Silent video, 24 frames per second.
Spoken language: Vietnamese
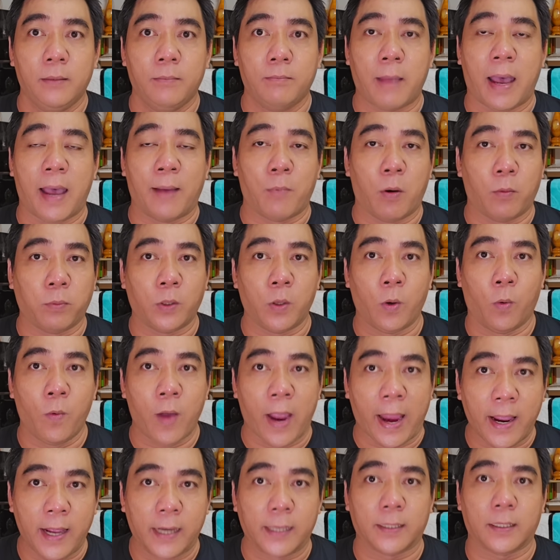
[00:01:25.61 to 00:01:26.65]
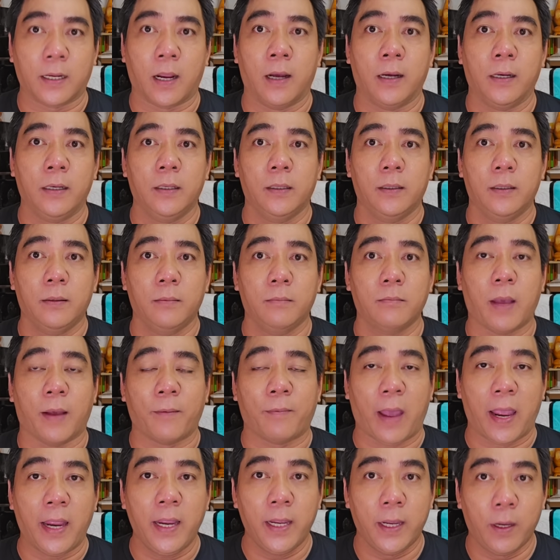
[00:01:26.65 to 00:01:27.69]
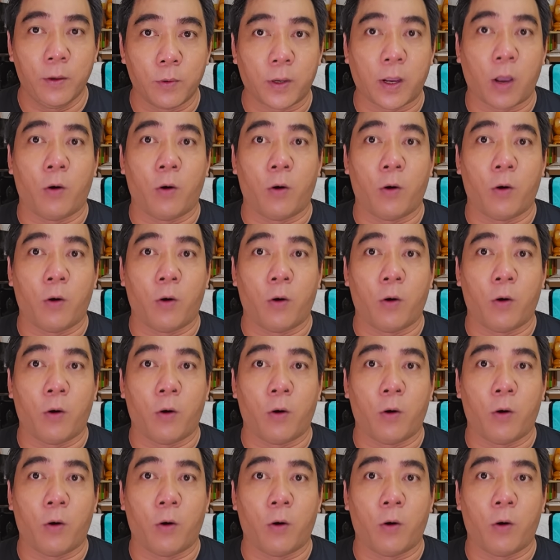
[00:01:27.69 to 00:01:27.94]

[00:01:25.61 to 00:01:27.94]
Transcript: mà một vụ án hình sự mà phải yêu